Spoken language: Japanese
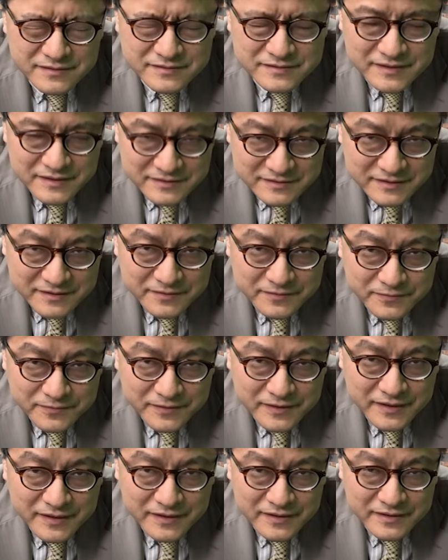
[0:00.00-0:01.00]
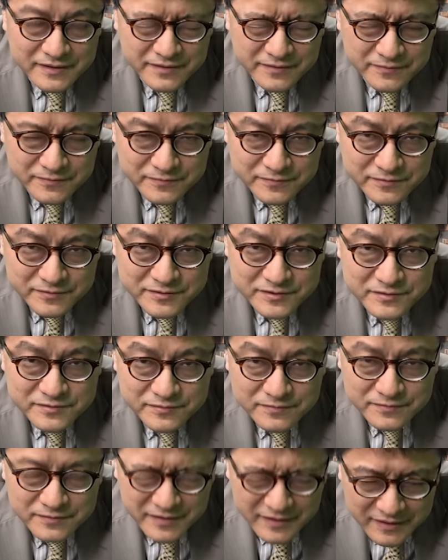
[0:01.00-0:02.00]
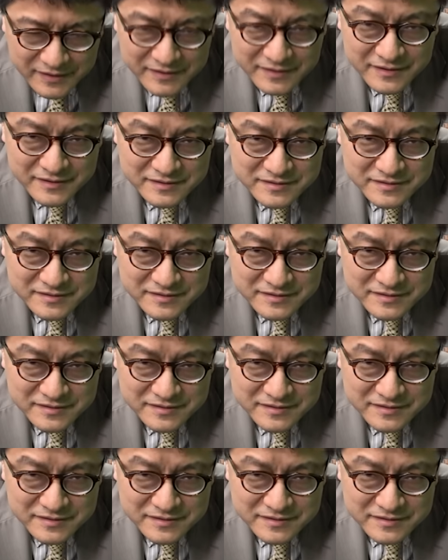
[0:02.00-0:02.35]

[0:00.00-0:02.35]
参政党や日本保守党が